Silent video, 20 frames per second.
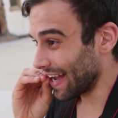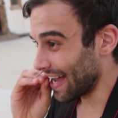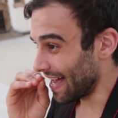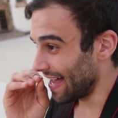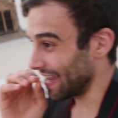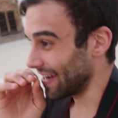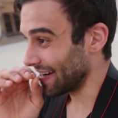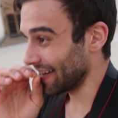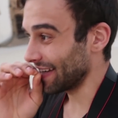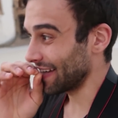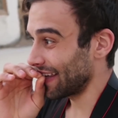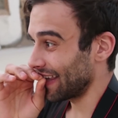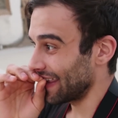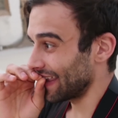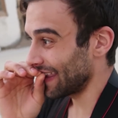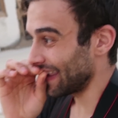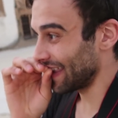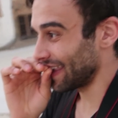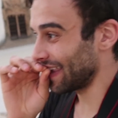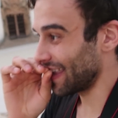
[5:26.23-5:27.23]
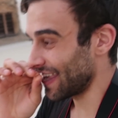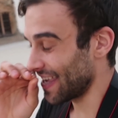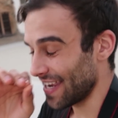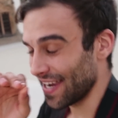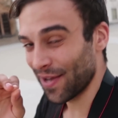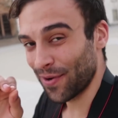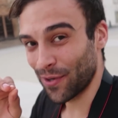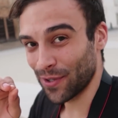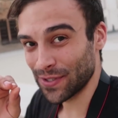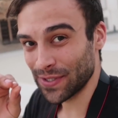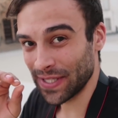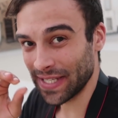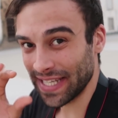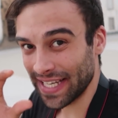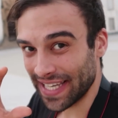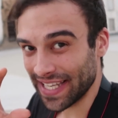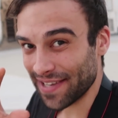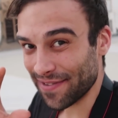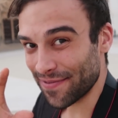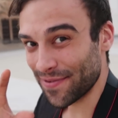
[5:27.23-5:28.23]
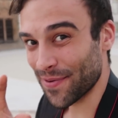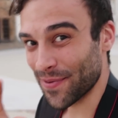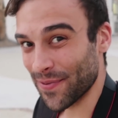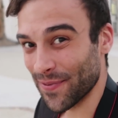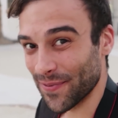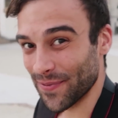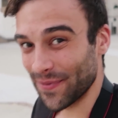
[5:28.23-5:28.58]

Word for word: Cara, que negócio incrível.